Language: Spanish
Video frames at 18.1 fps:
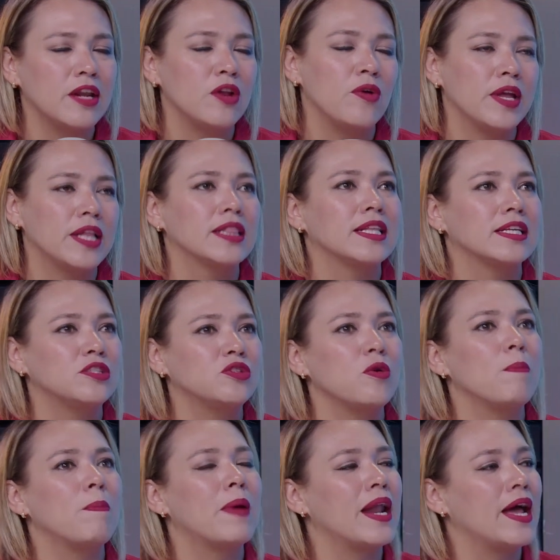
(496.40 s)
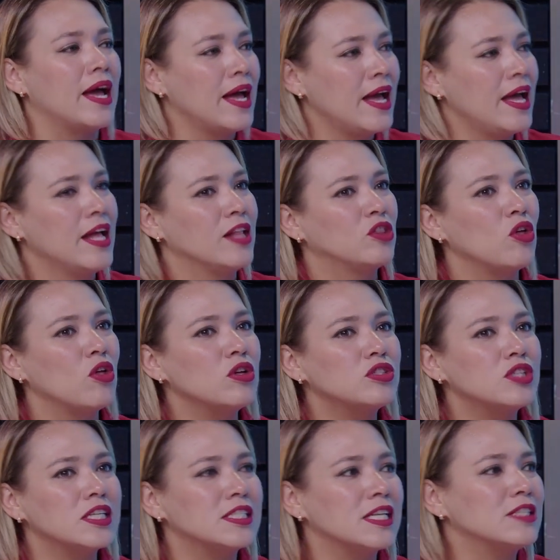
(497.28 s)
y reorientación para
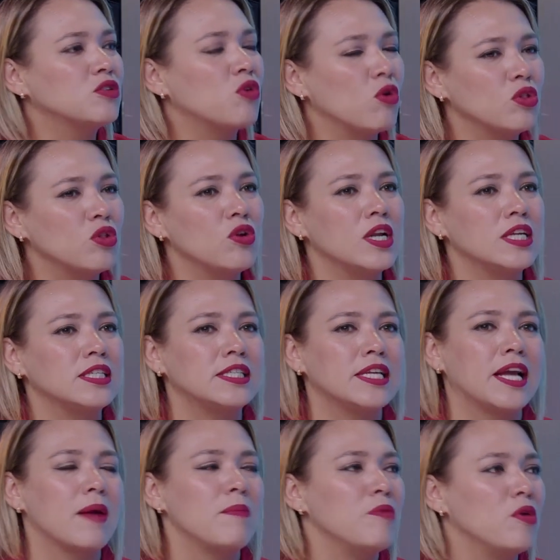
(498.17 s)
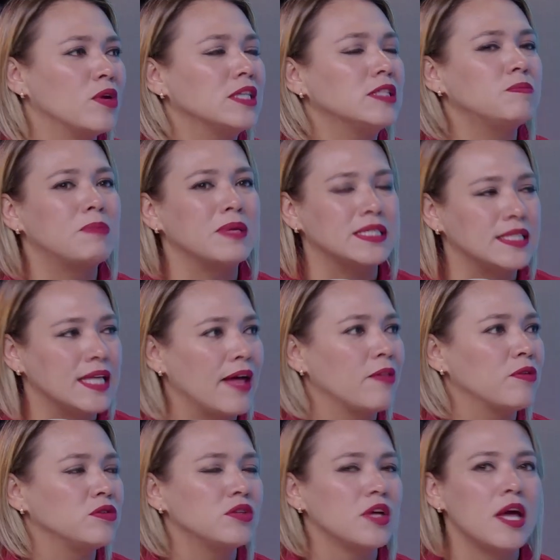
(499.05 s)
todas esas góndolas y camiones
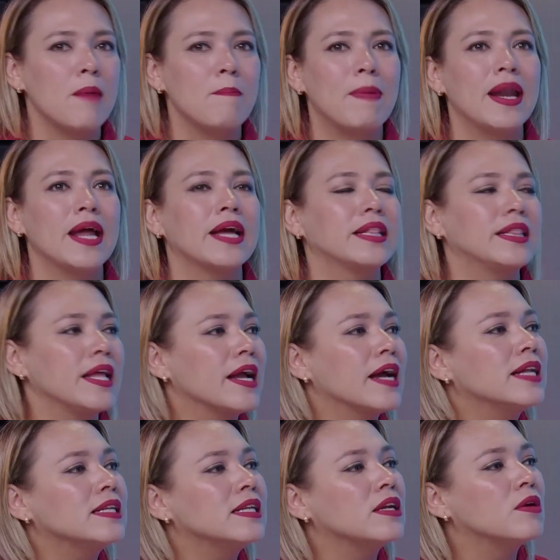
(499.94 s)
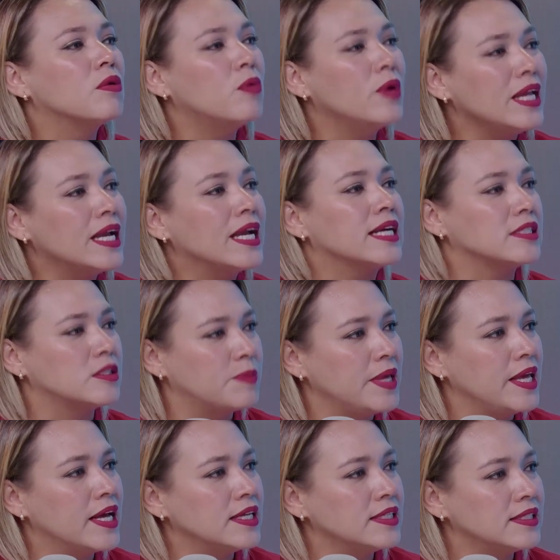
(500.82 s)
pesados para que tengan únicas
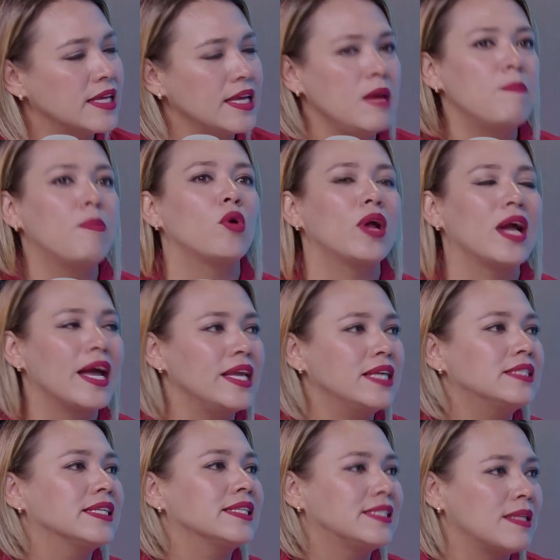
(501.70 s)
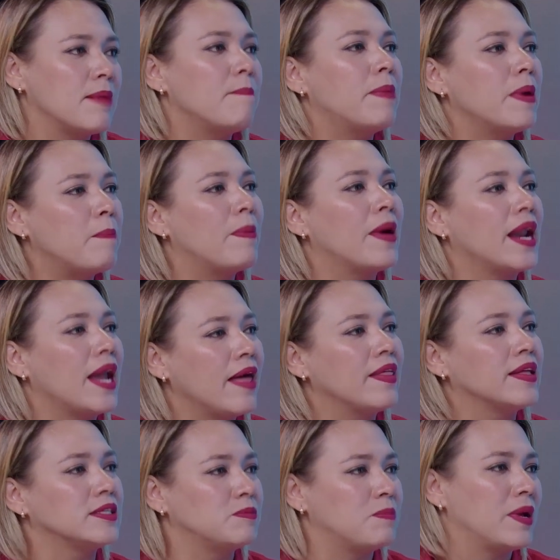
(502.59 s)
vías y por calles que estén
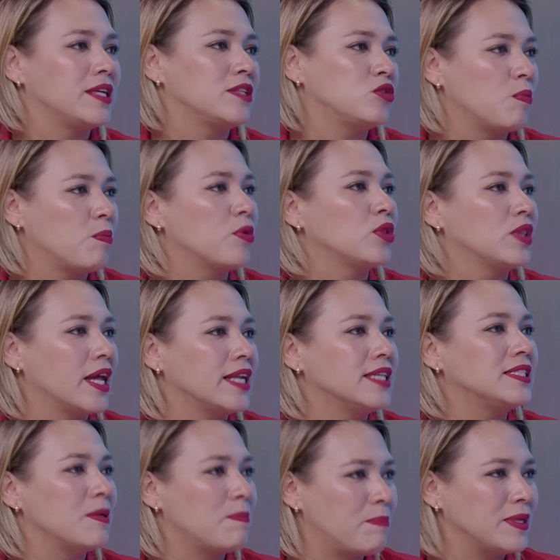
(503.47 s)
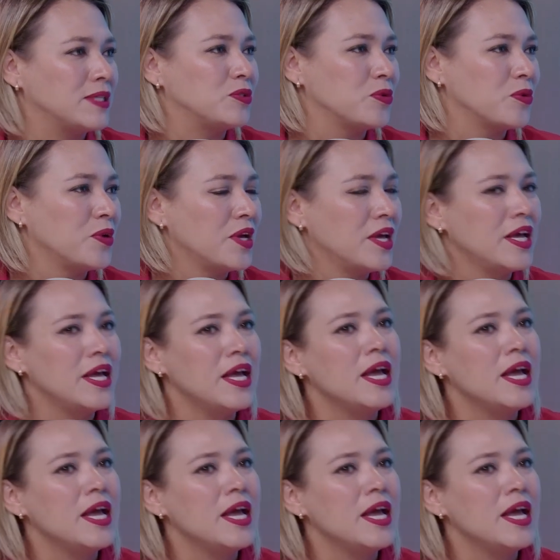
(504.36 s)
preparadas para soportar ese peso.